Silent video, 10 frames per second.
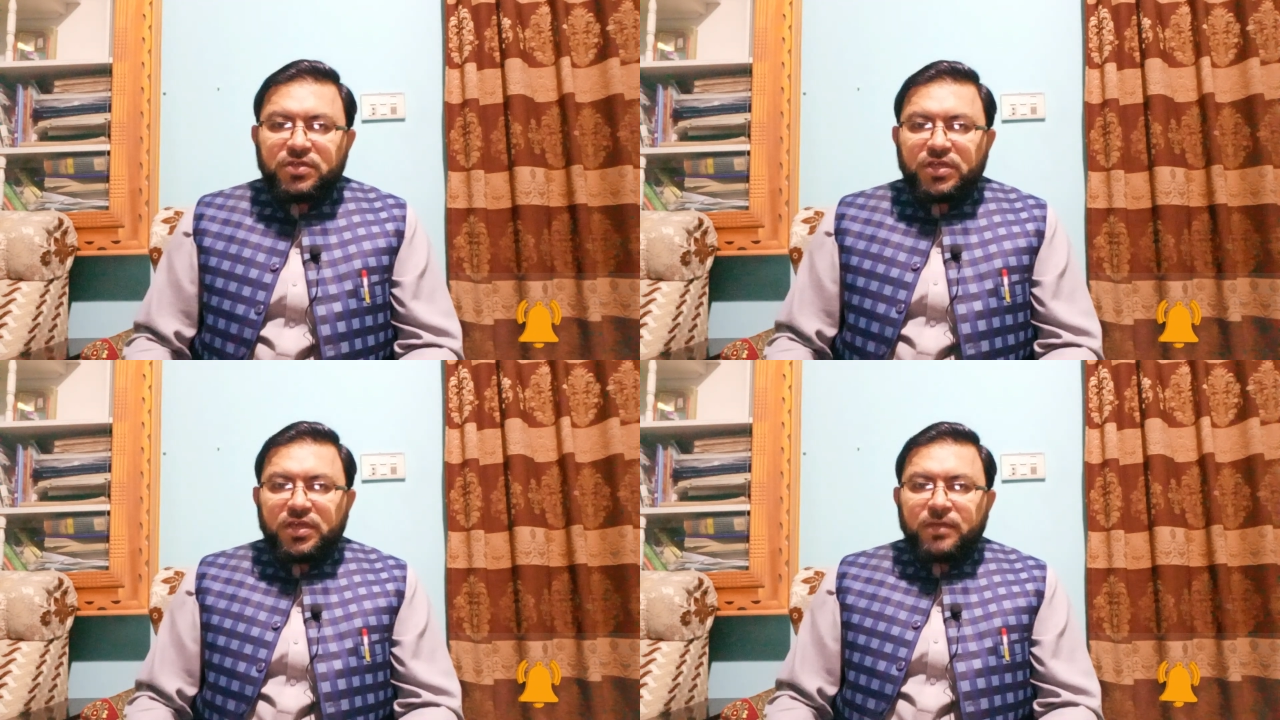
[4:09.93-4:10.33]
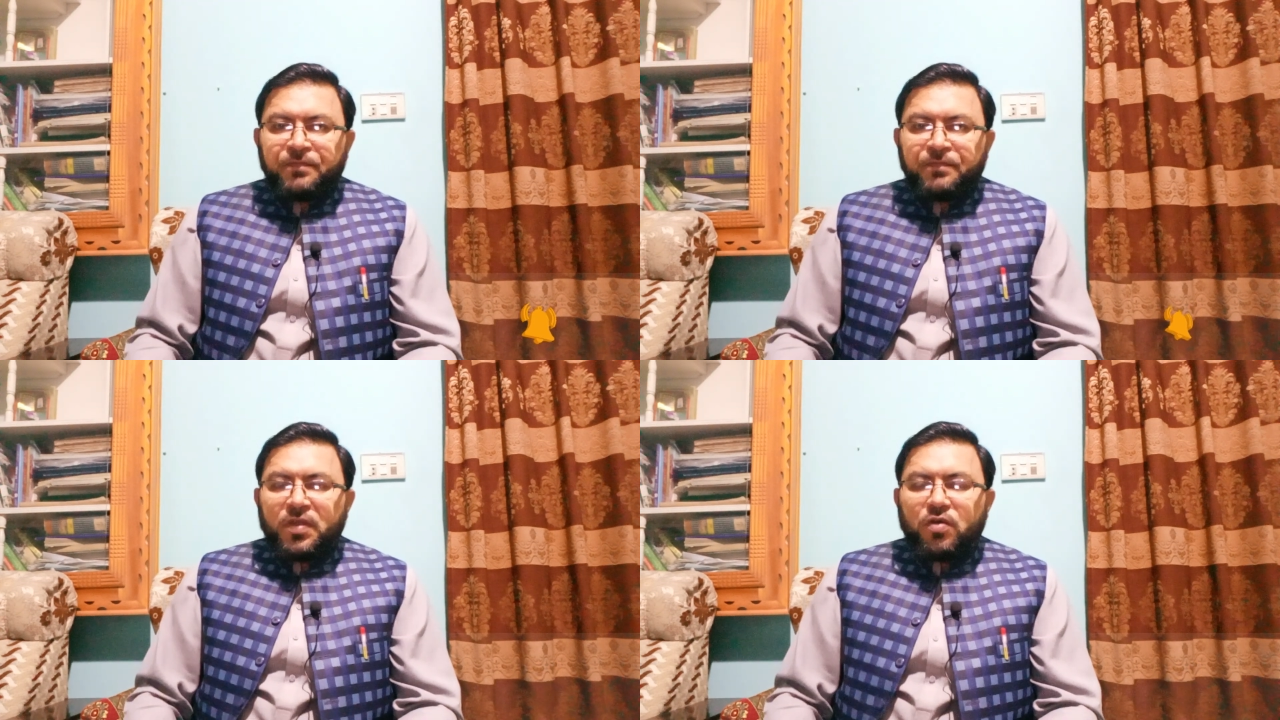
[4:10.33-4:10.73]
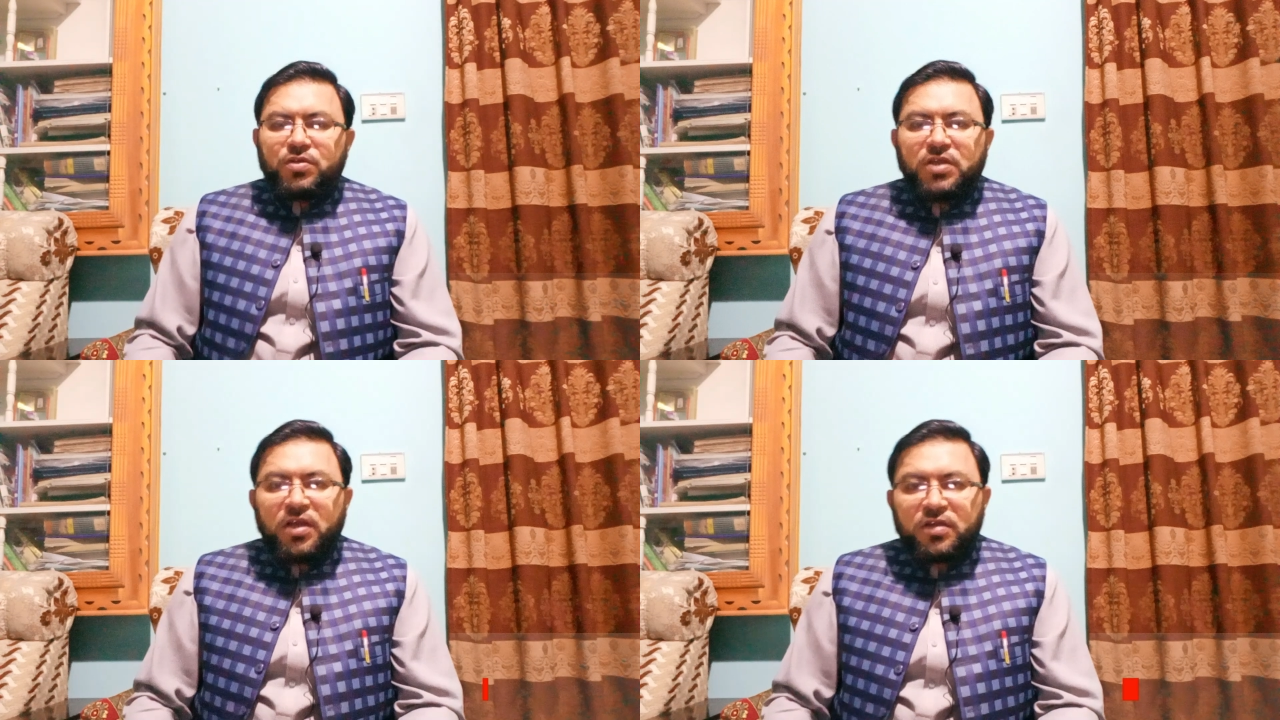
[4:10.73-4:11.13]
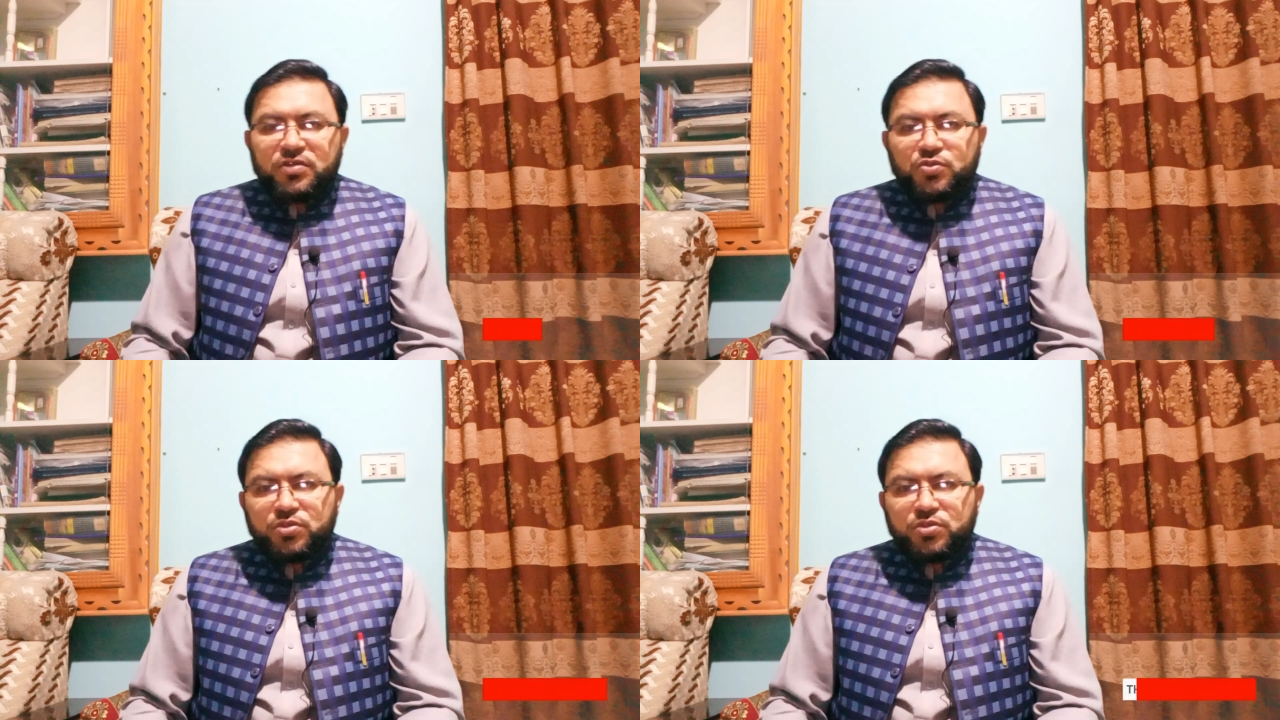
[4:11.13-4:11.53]
ठीक है और ये
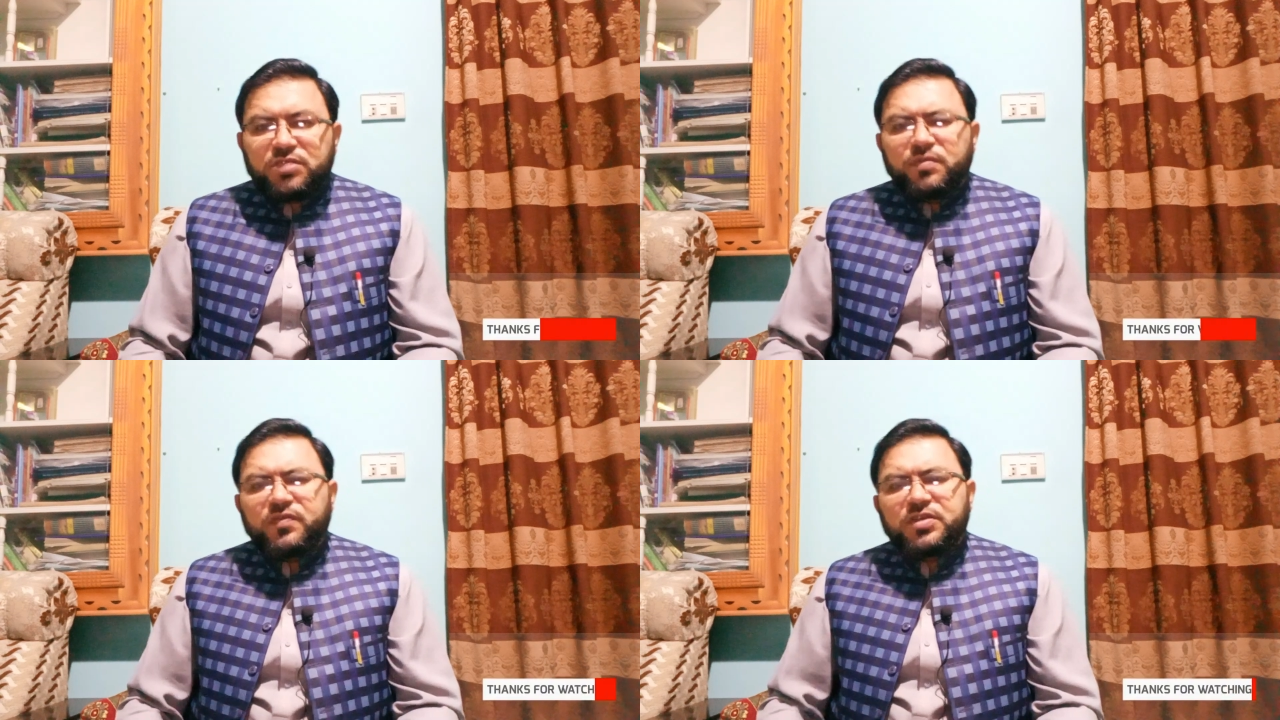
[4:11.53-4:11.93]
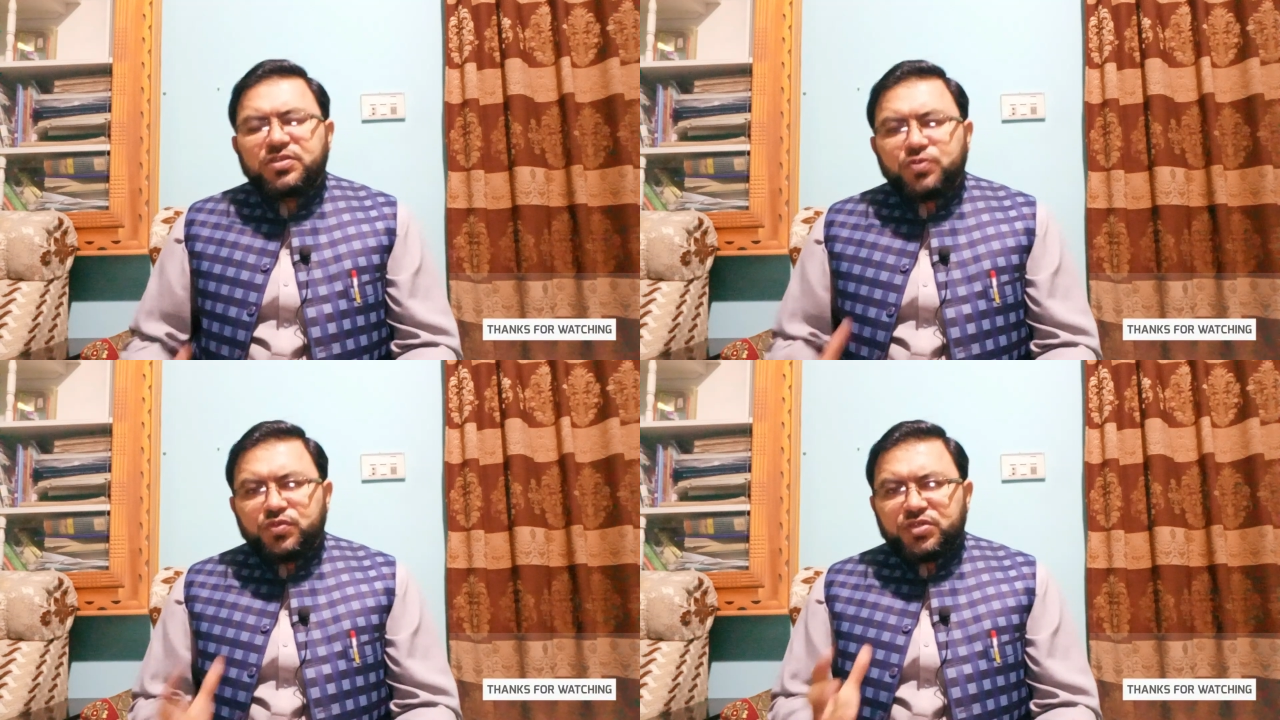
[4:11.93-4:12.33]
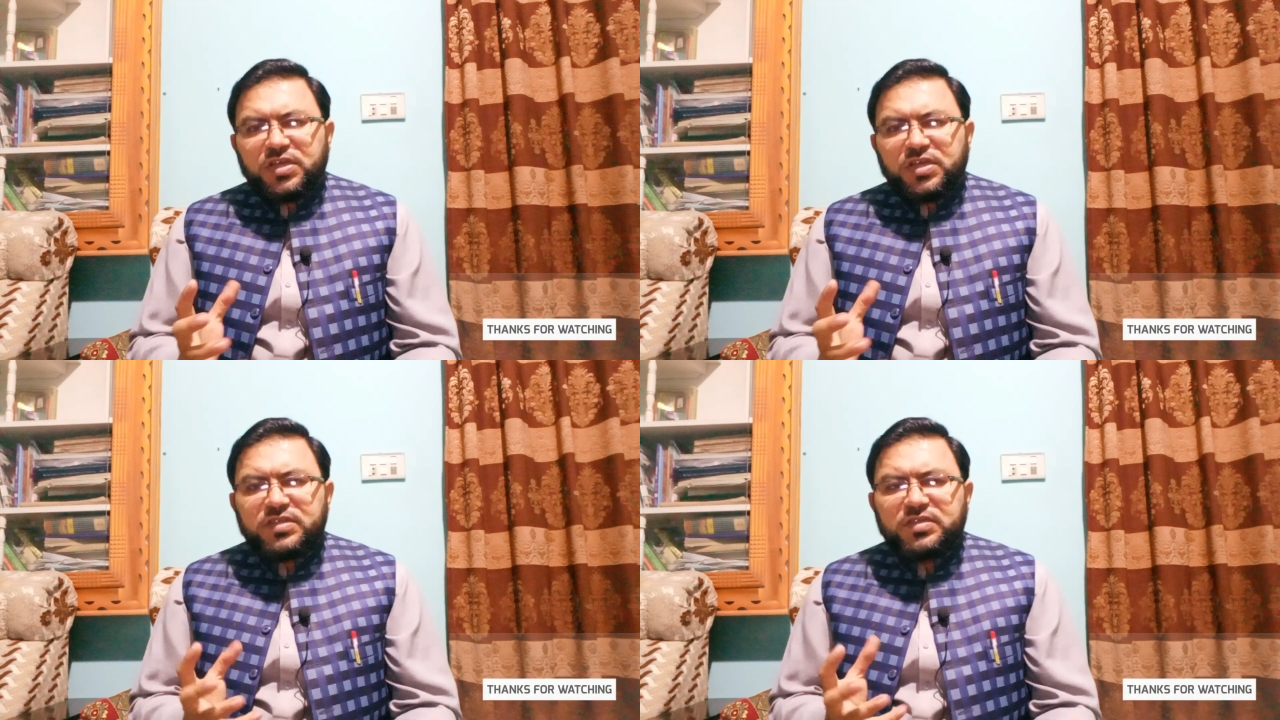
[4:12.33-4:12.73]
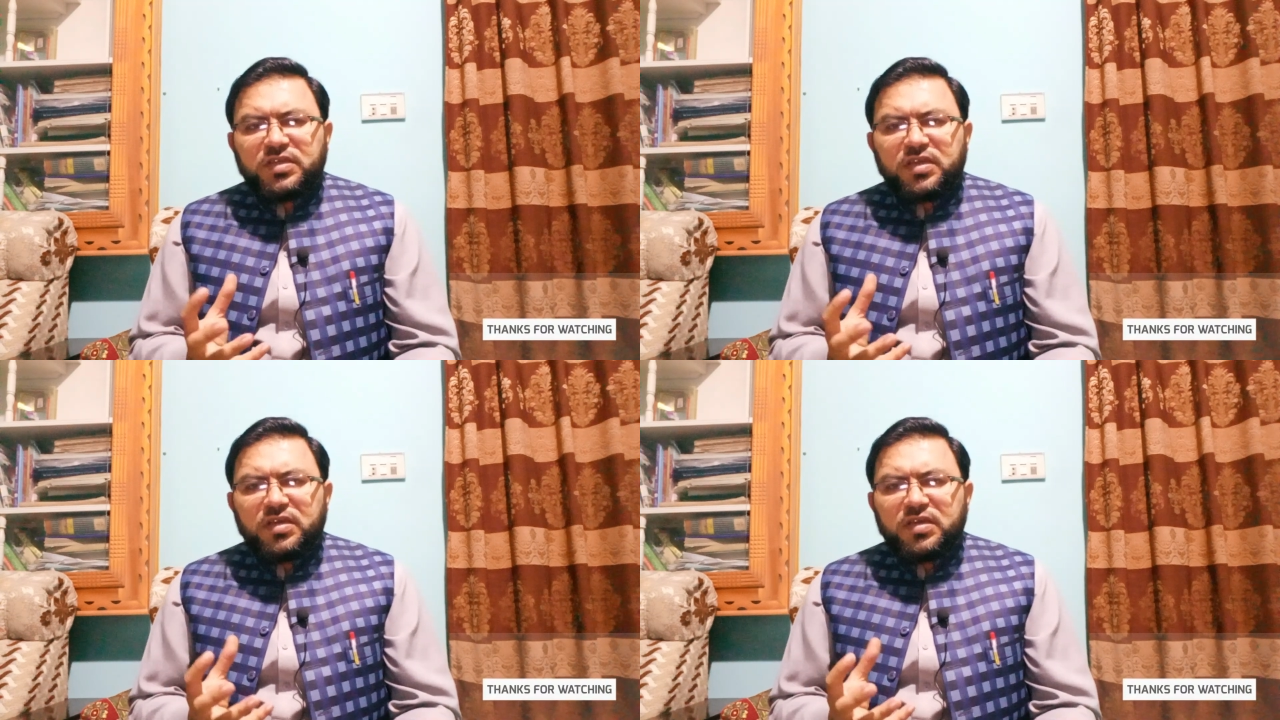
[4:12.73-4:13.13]
लॉन्गेस्ट रूट किसी भी वजह से हो सकता है जैसे कि